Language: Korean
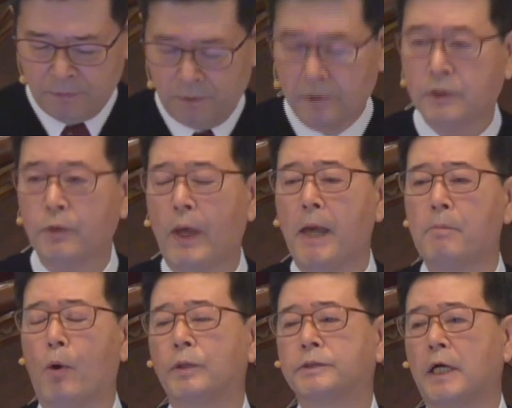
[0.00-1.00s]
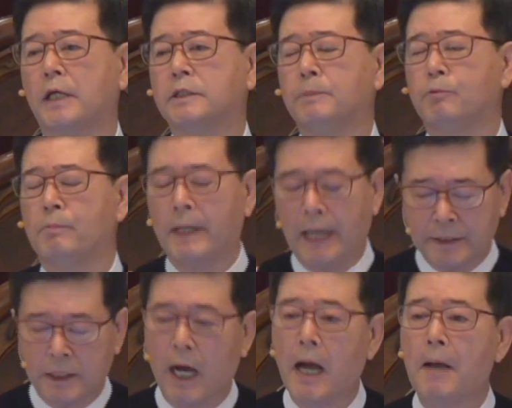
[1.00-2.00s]
뭐그 외에 모차르트뿐만 뭐
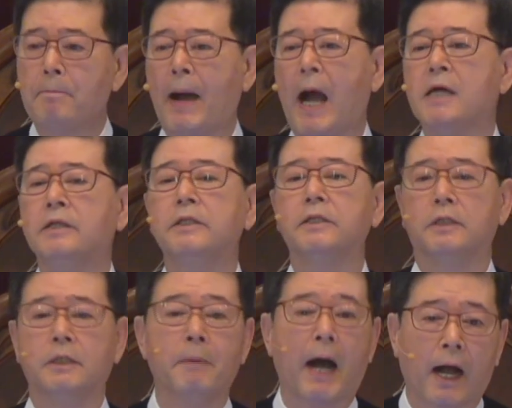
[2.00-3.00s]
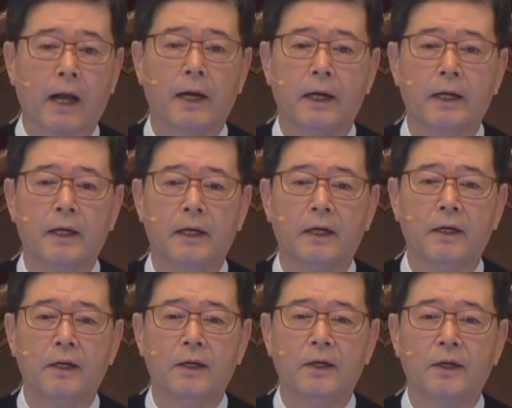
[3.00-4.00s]
아니라 바흐 음악
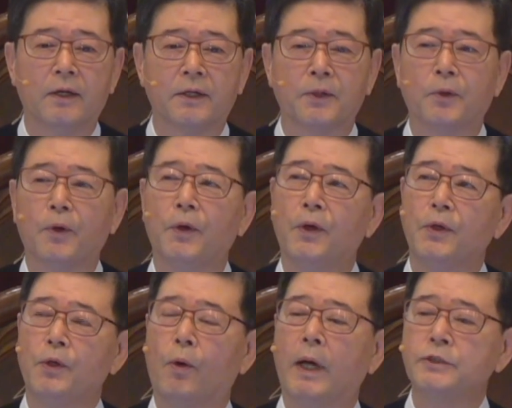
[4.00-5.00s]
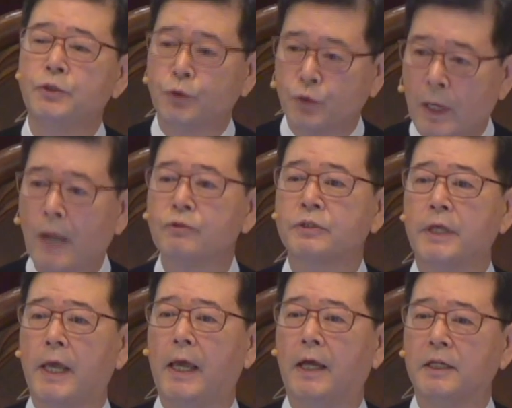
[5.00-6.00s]
그리고 요한
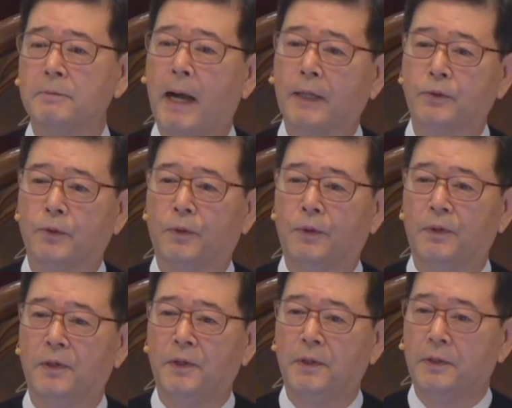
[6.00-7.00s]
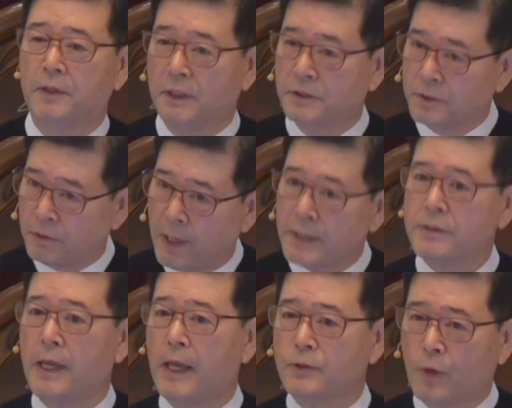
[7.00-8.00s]
슈트라우스의 음악도
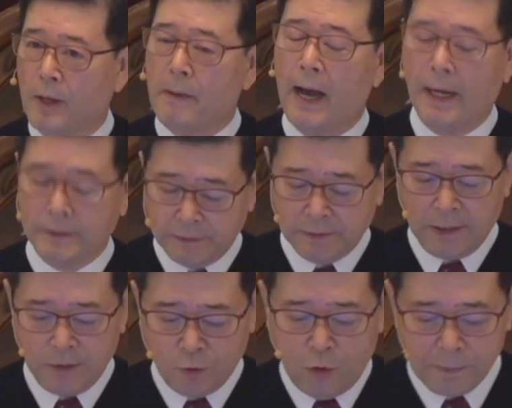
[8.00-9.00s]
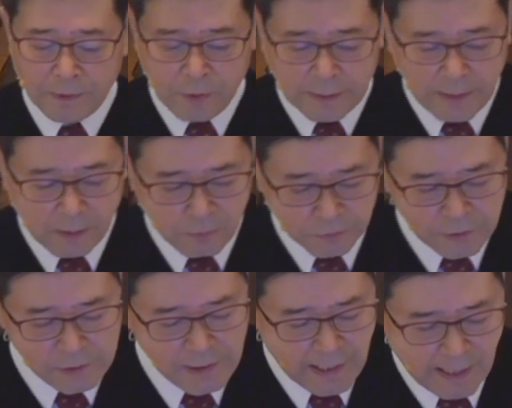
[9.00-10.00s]
스트레스 해소에 많은 도움이
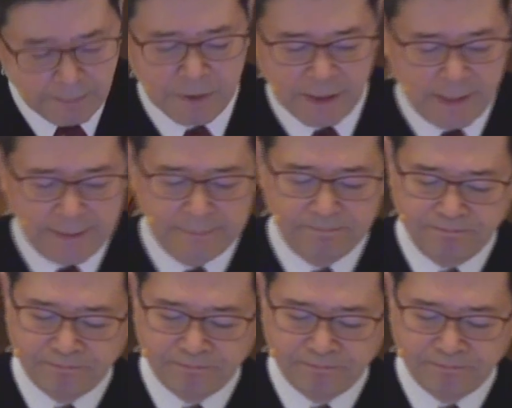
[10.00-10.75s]
된다고들 합니다.